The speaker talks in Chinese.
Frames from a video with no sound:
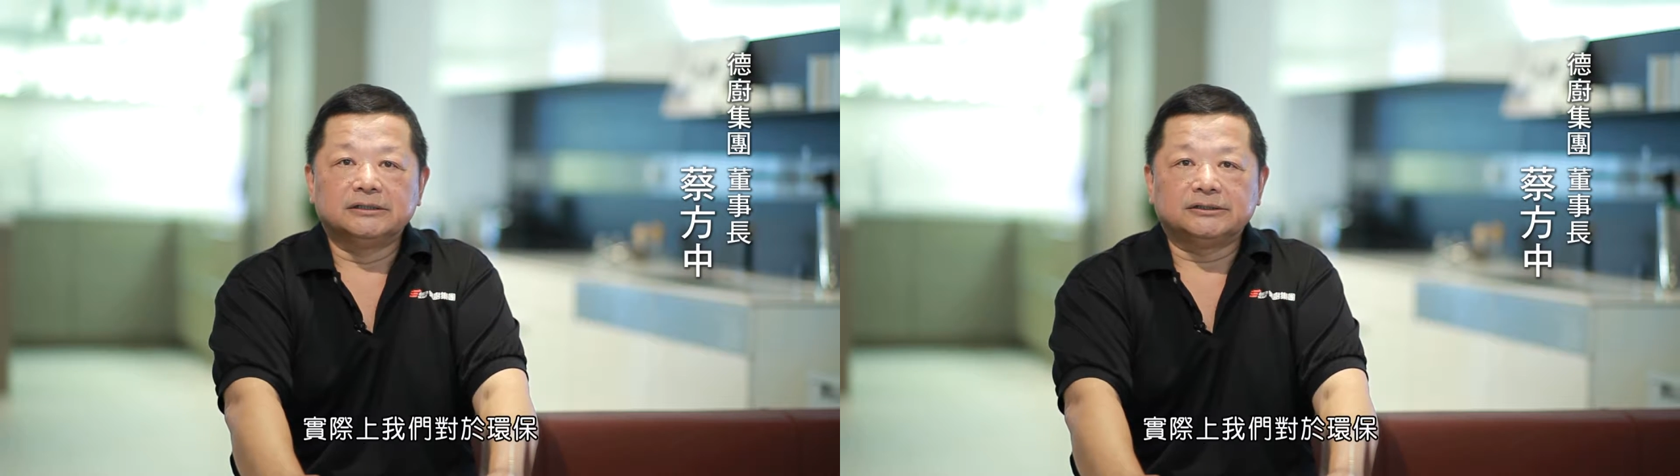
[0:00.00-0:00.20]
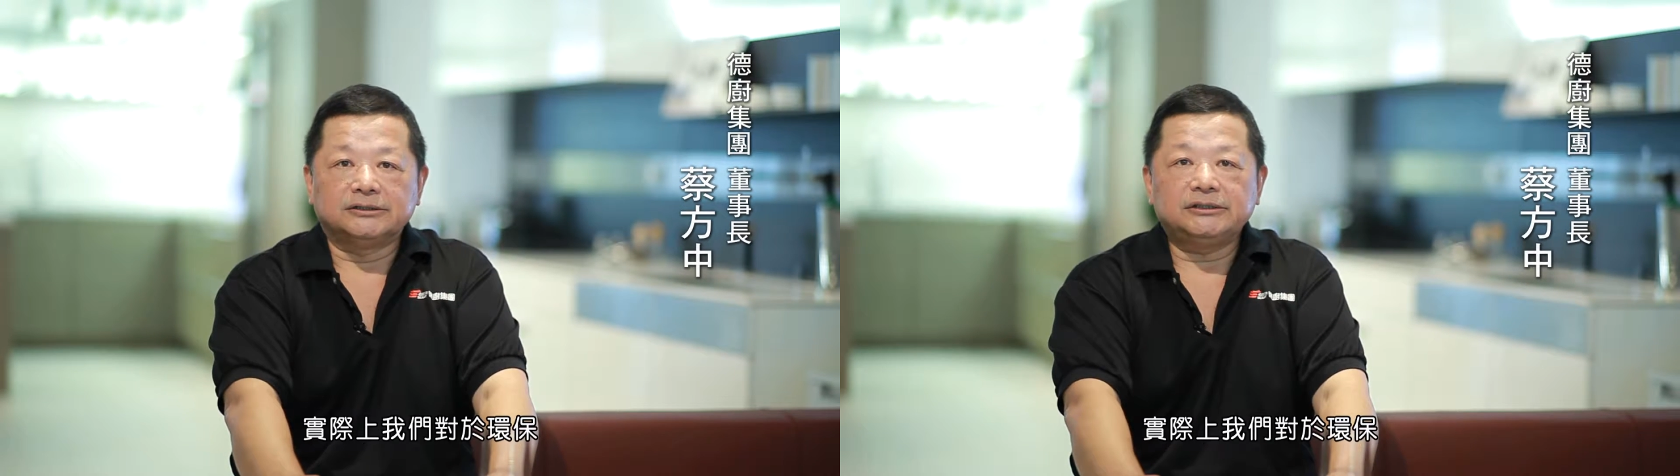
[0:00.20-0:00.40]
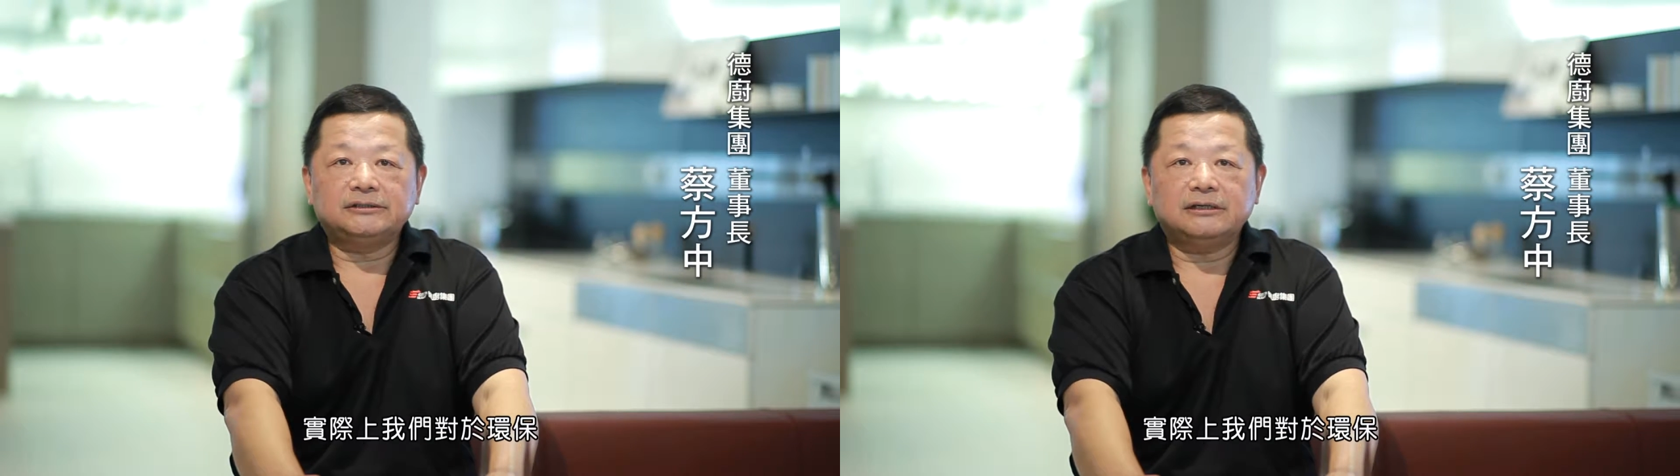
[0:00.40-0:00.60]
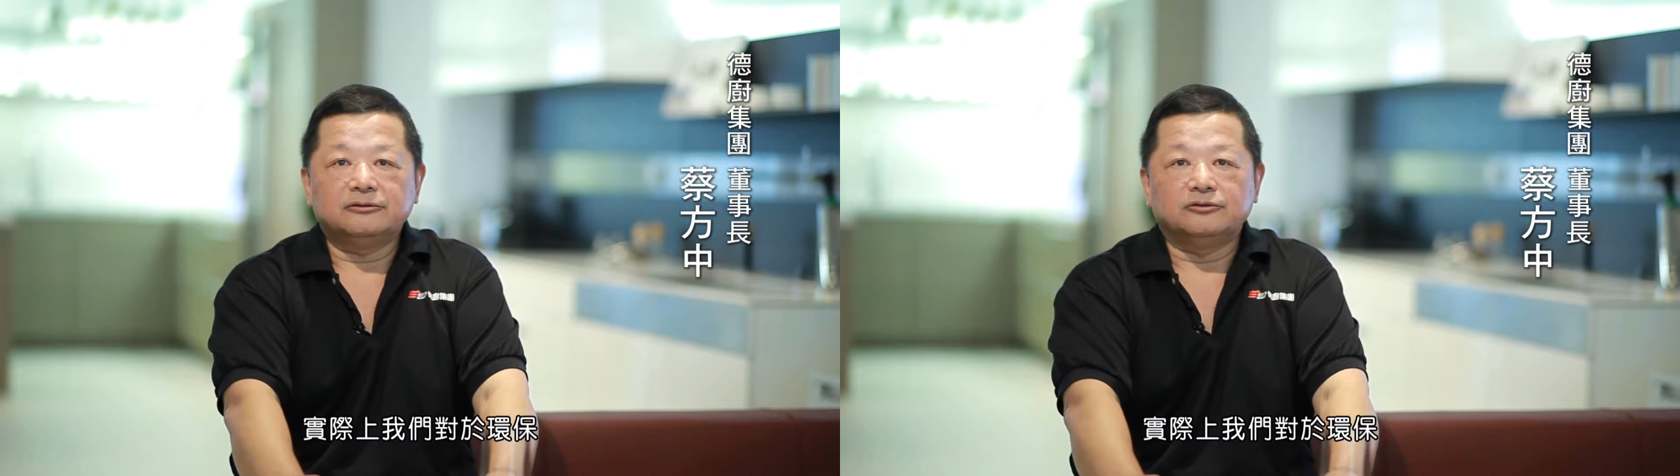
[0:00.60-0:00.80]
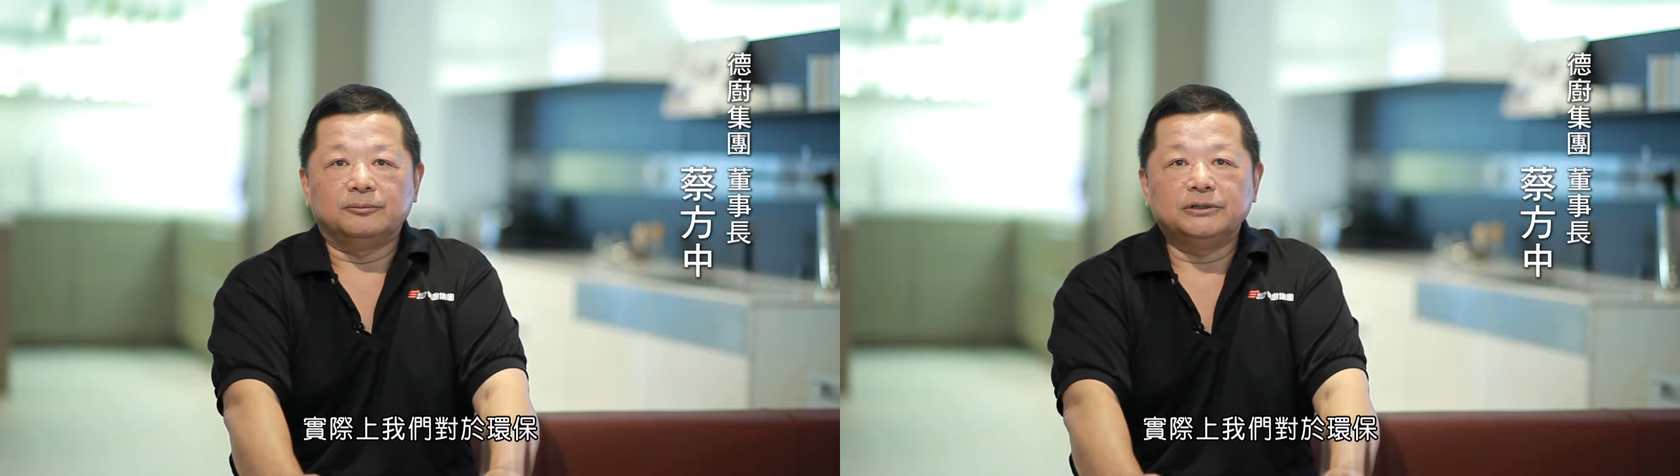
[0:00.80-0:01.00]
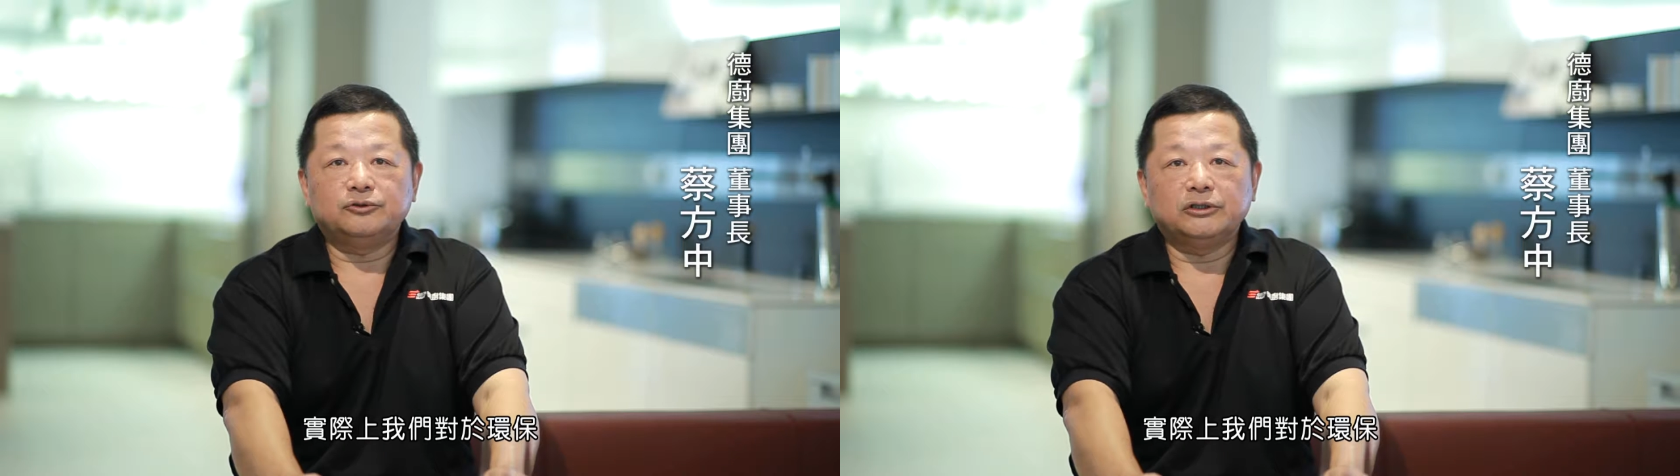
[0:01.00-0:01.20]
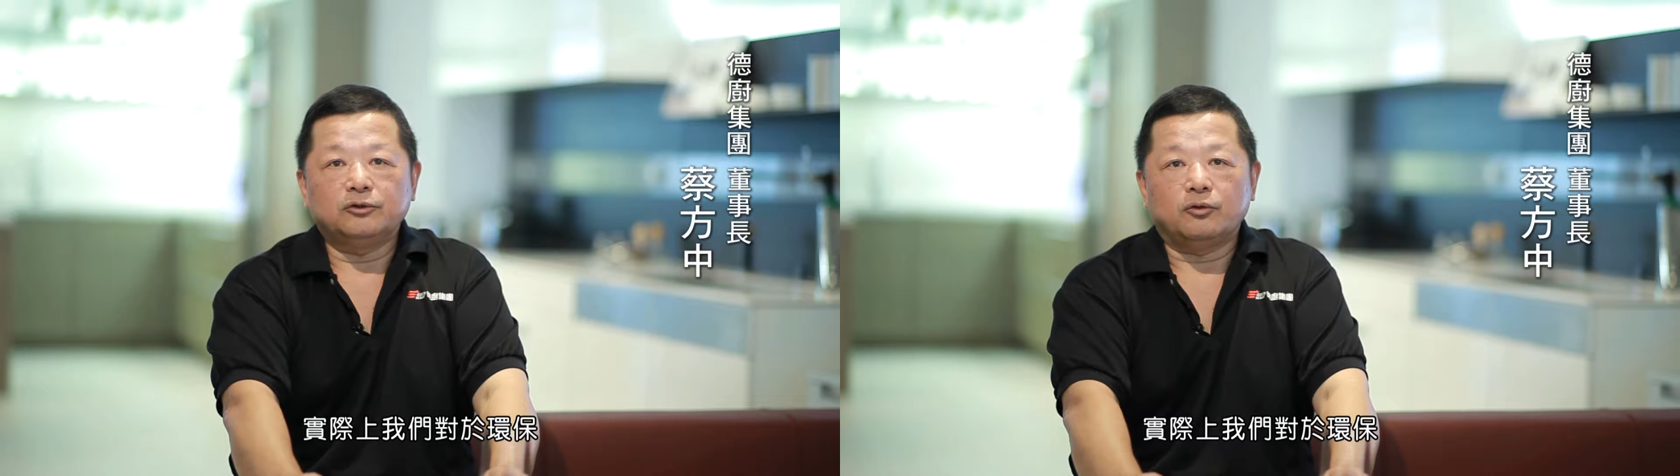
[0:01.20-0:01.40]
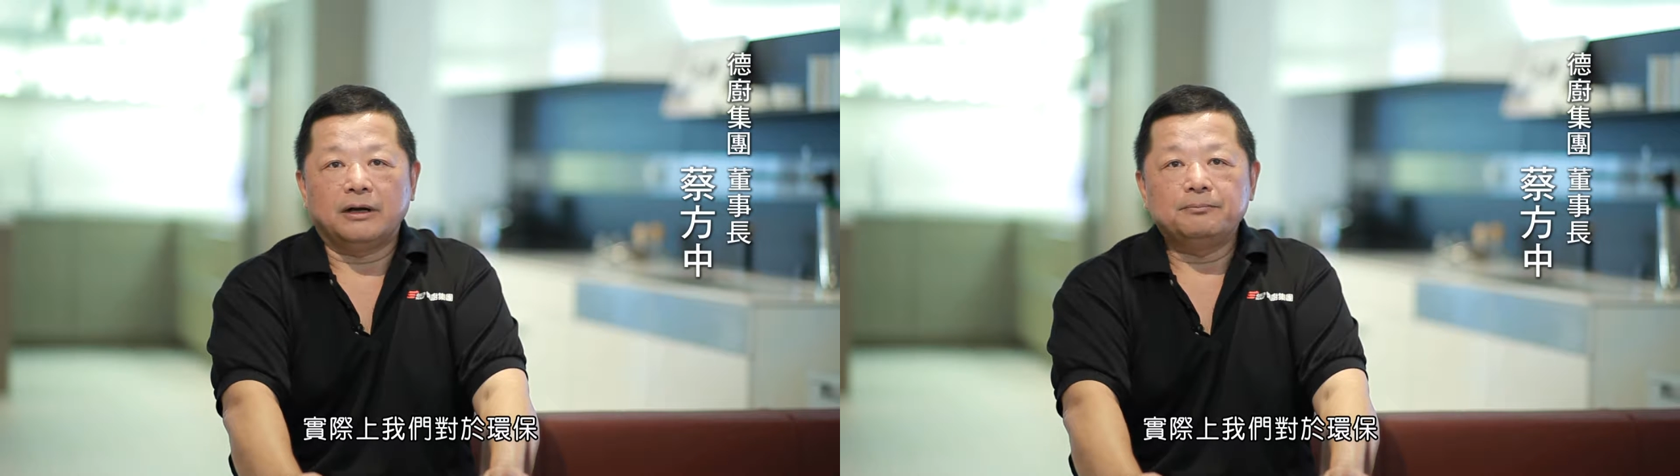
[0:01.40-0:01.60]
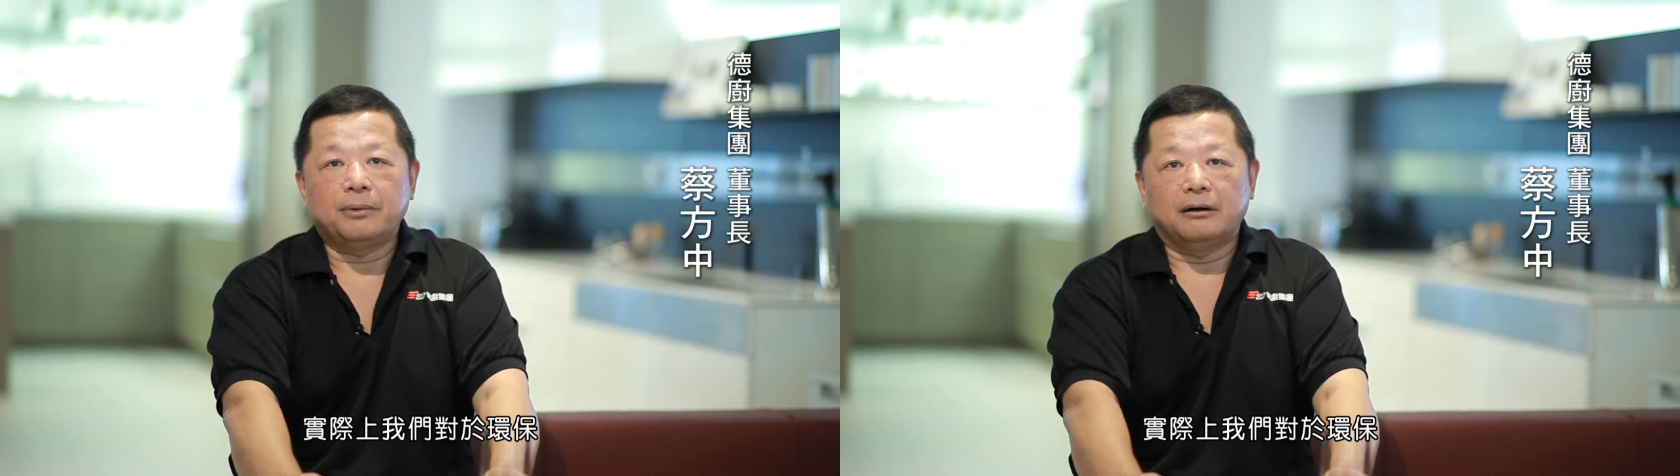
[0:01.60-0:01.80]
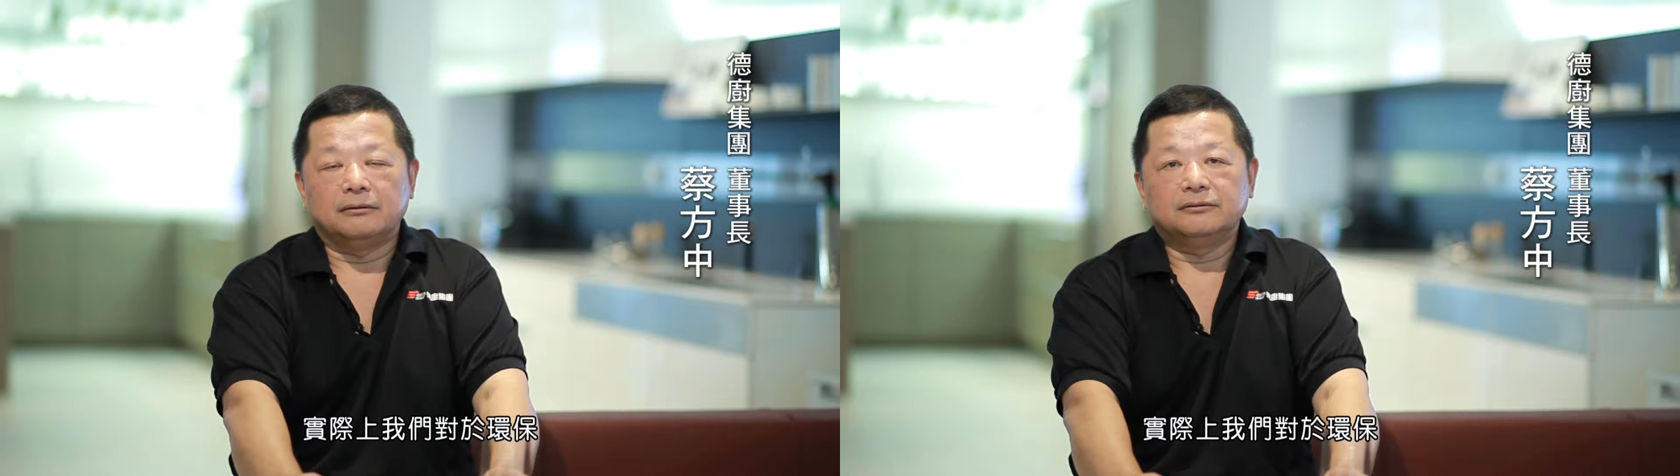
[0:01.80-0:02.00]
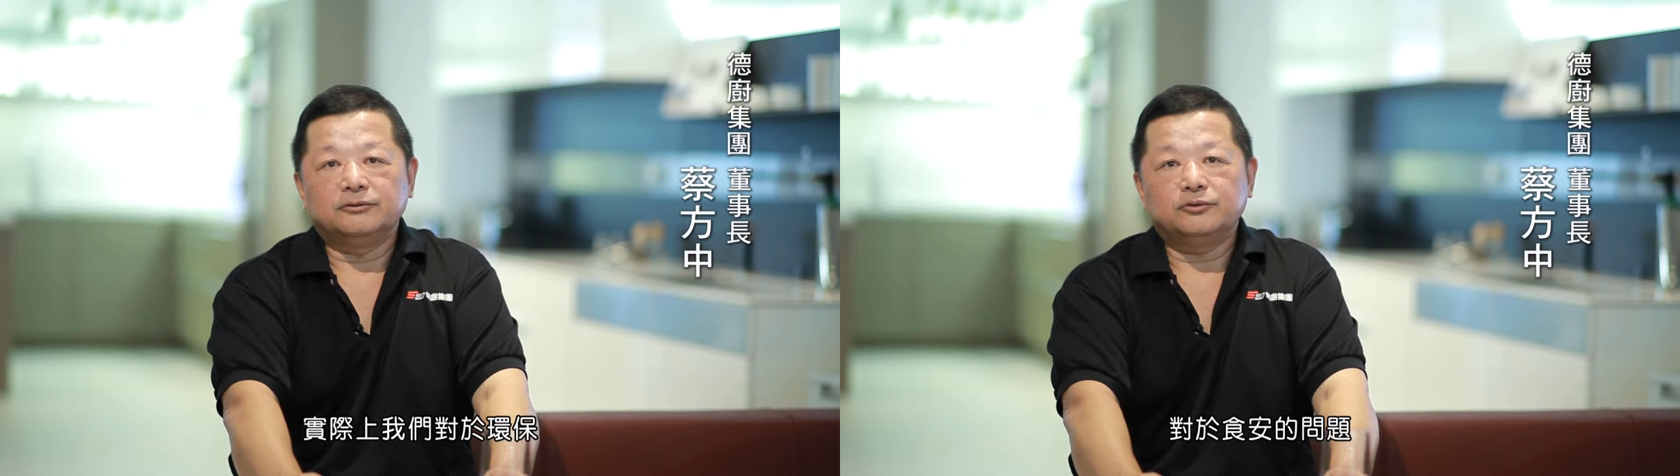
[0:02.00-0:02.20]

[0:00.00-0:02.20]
实际上我们对于环保、